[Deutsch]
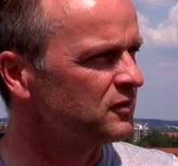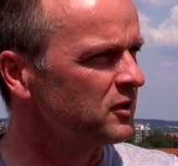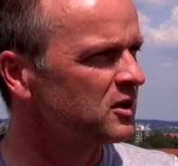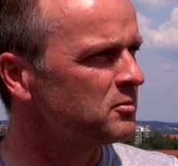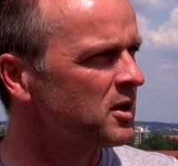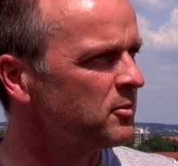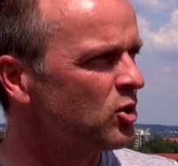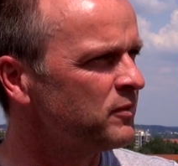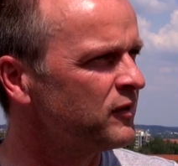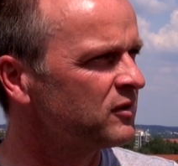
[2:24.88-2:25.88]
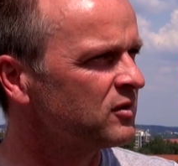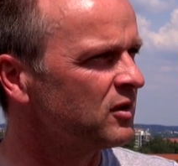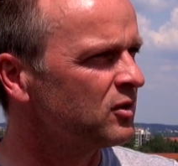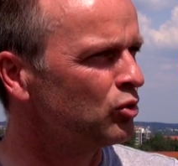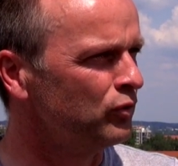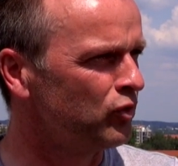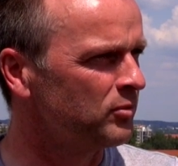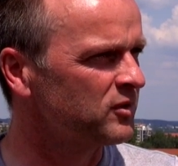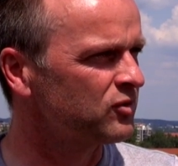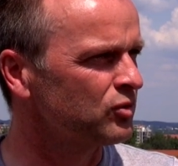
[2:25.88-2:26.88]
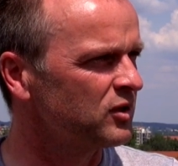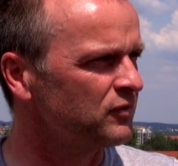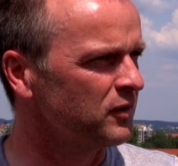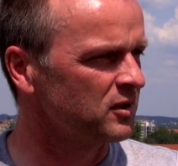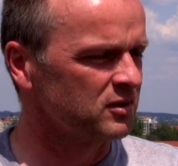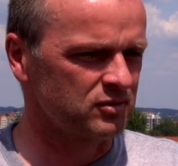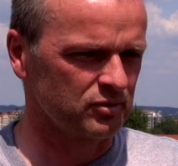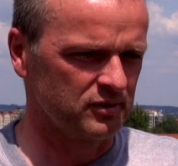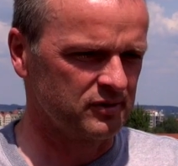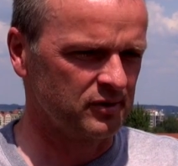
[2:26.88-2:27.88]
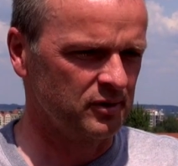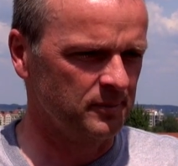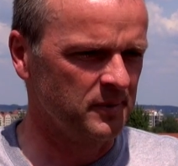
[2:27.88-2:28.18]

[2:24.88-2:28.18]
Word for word: was entwickelt in meinem Kopf, hat sich eine Grundformation entwickelt und äh,